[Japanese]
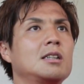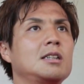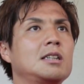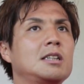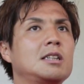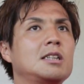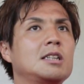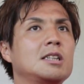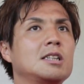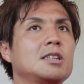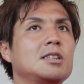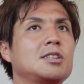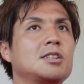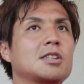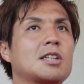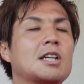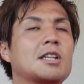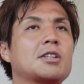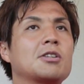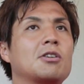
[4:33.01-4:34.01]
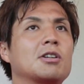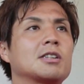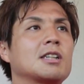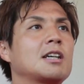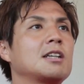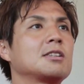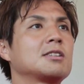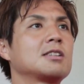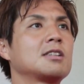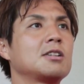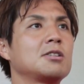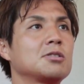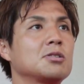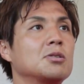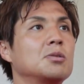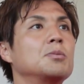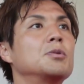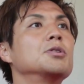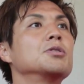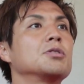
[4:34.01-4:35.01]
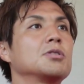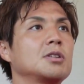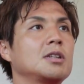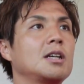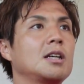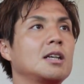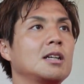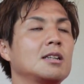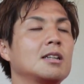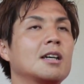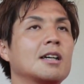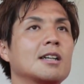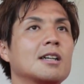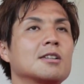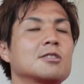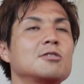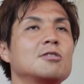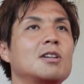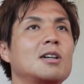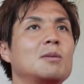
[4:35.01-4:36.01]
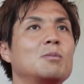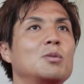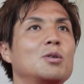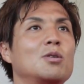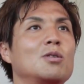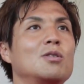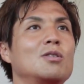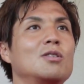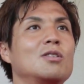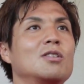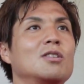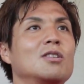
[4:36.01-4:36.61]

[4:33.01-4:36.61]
いい刺激を与えてると思うので、大学はも